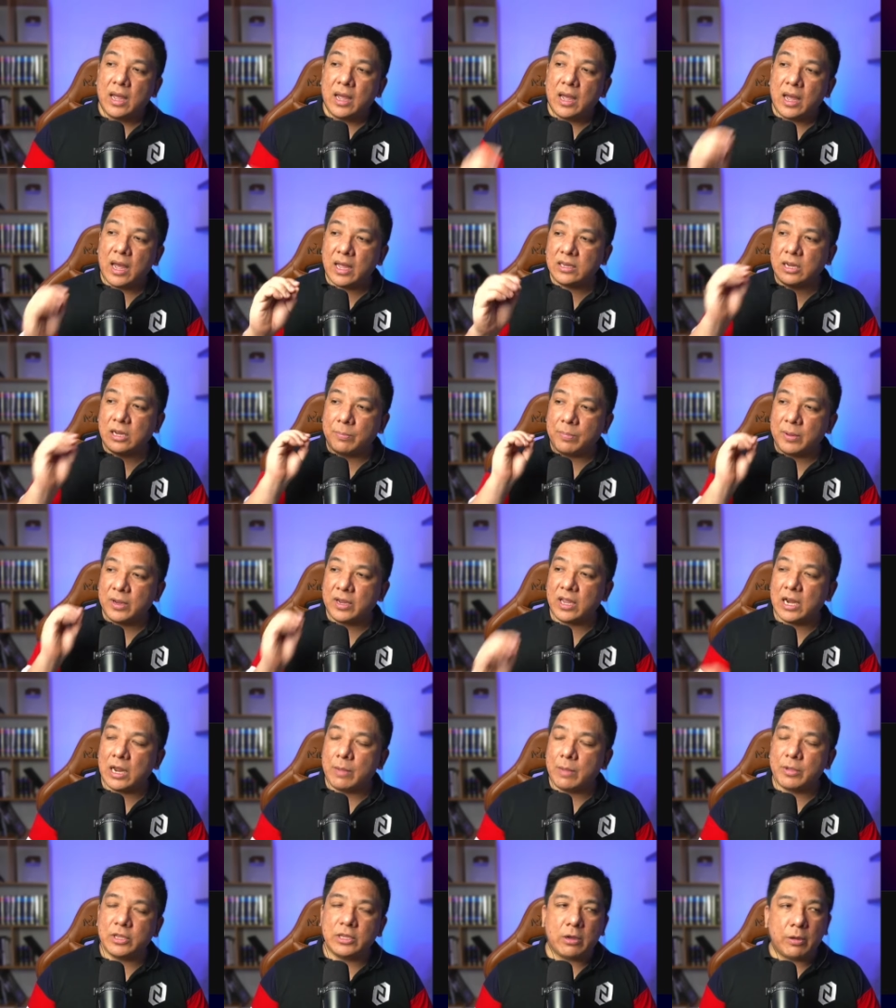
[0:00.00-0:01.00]
At kapag
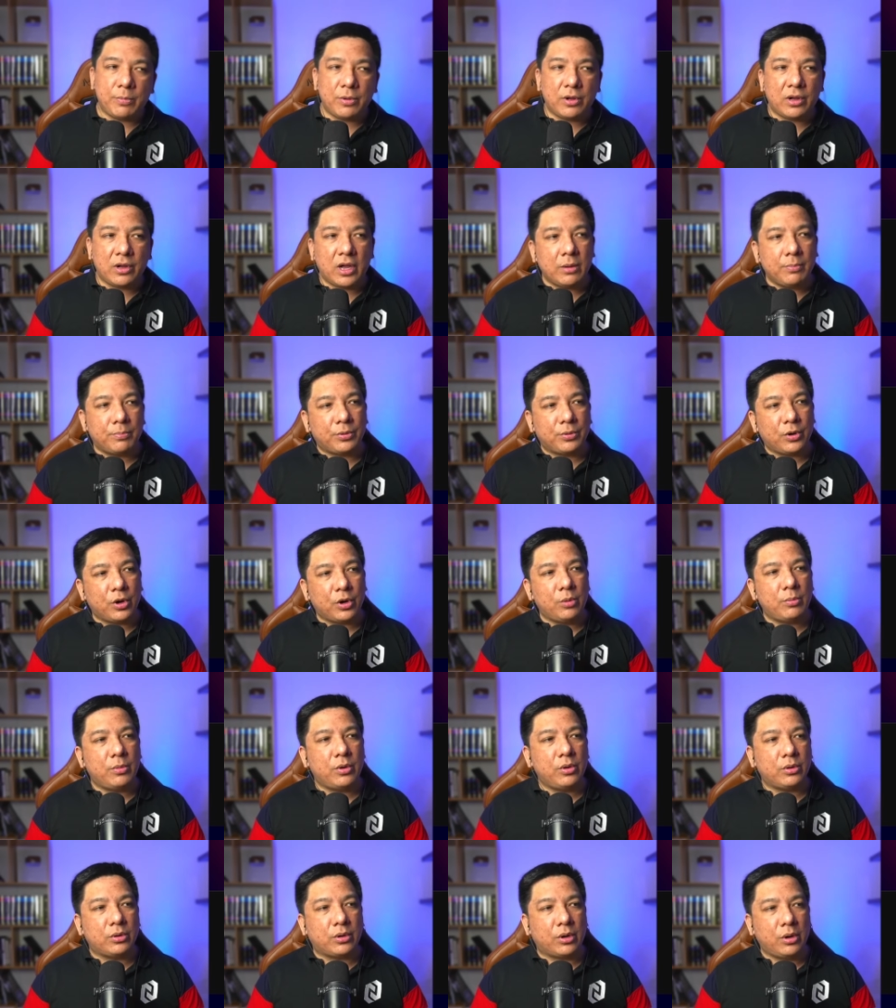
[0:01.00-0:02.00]
ginamit nyo po ang kayong
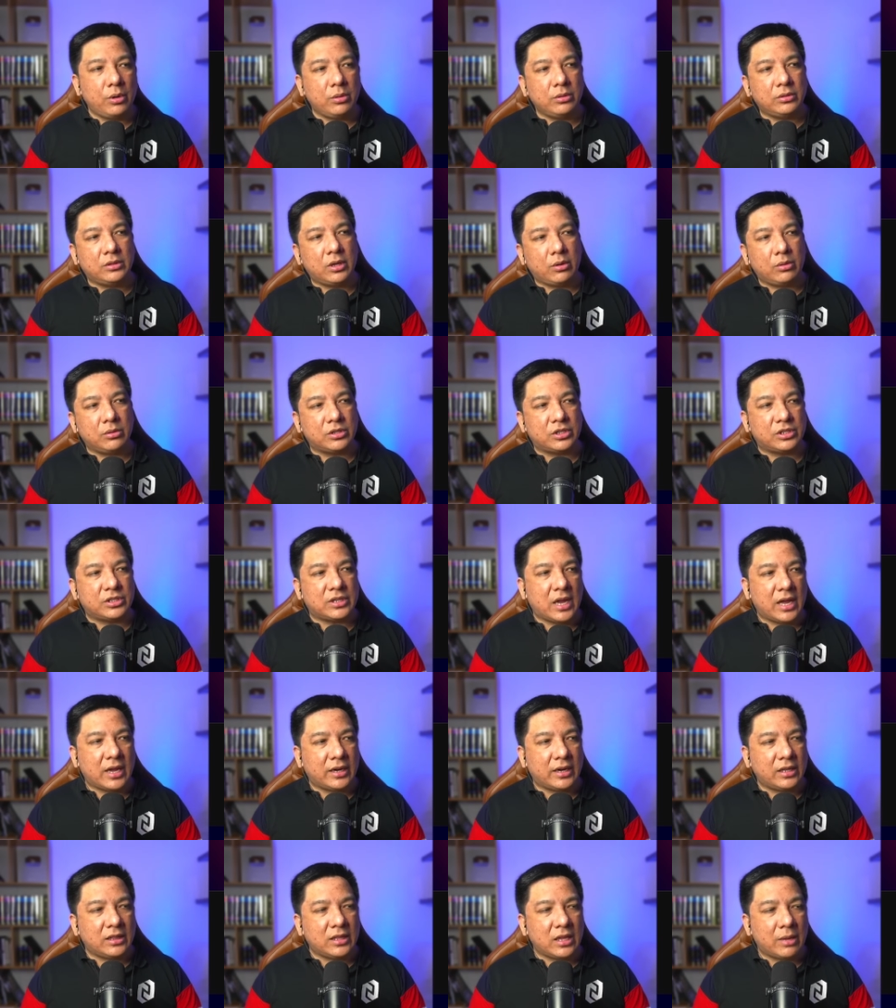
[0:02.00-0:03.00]
promo code na Coach
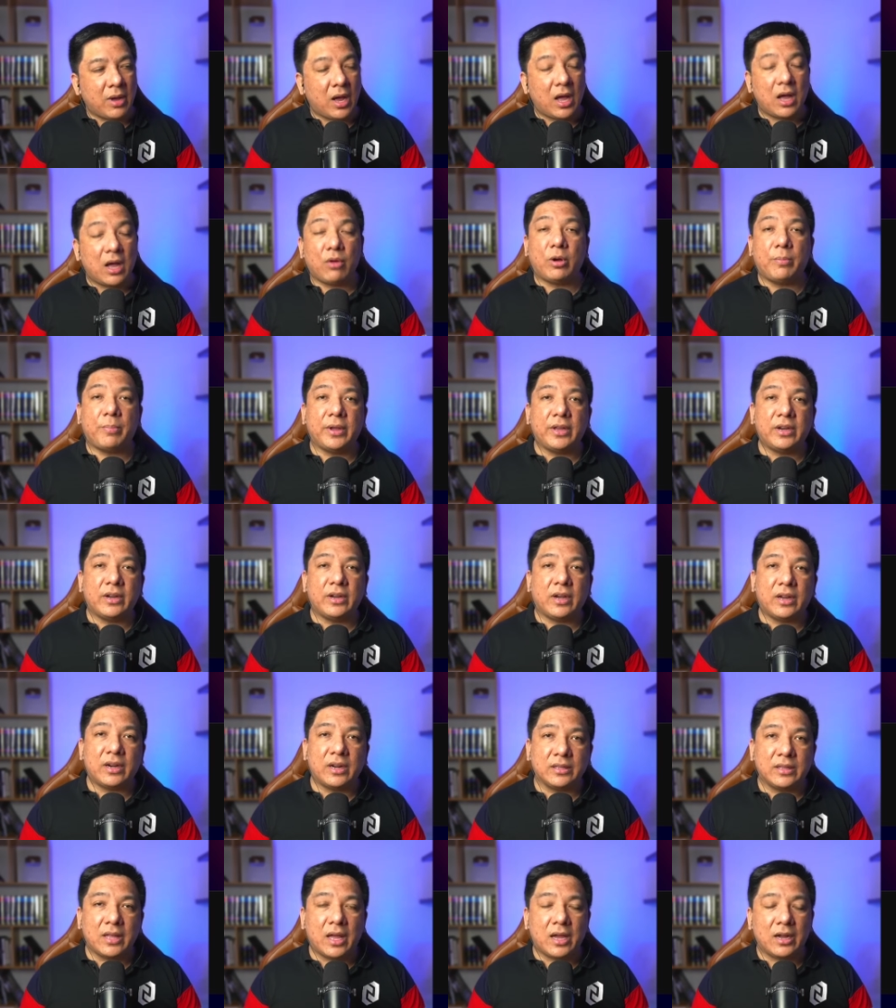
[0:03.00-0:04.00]
Jarrett, ay makakuha pa yung ng
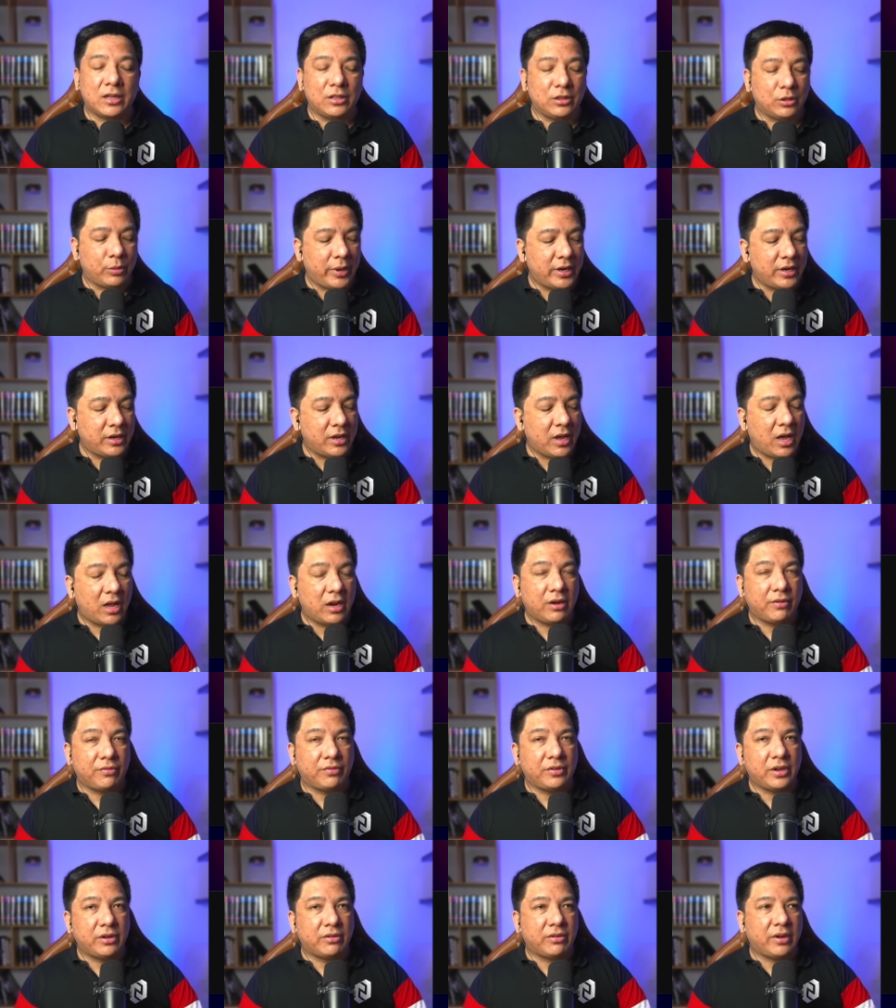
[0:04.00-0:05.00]
karagdagan $20
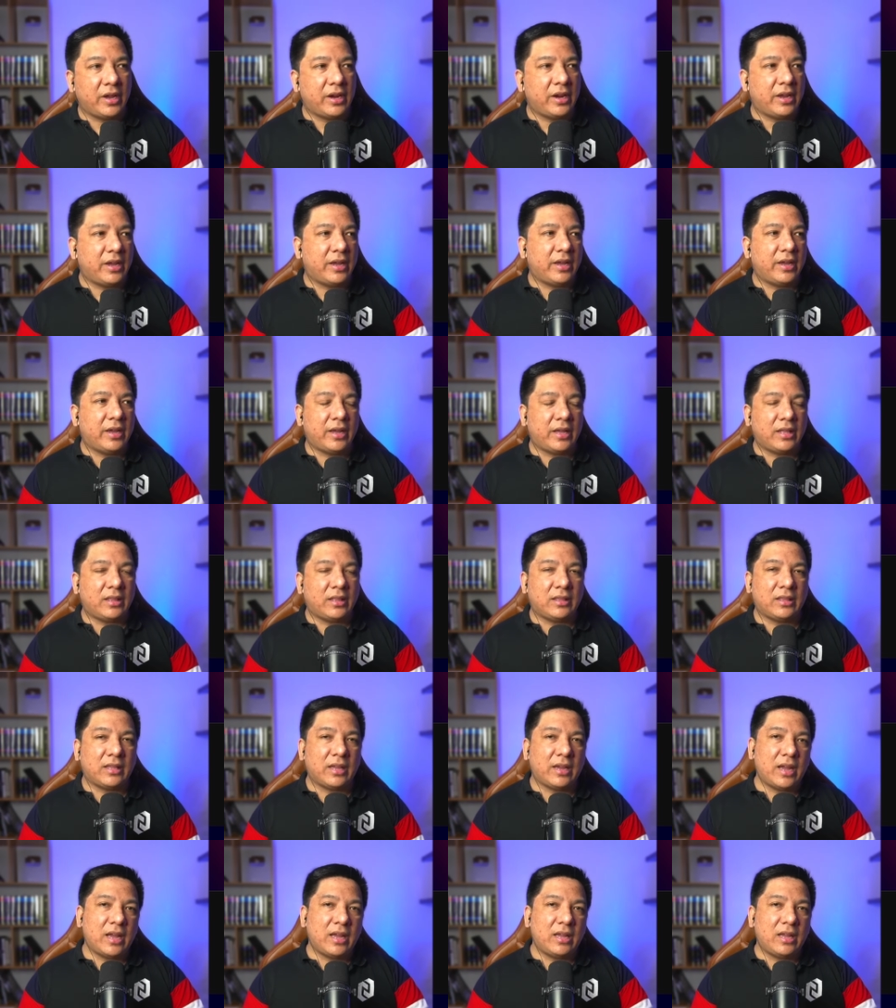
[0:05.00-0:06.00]
free credit.
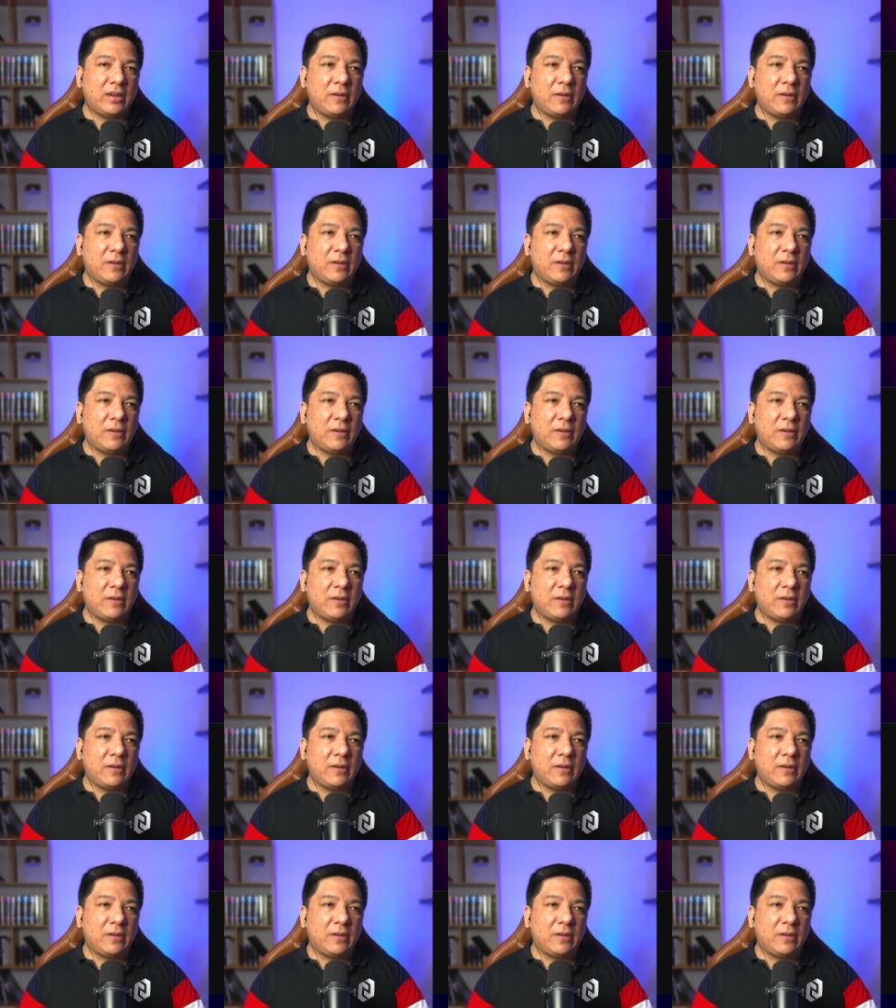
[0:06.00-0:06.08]
Ayan.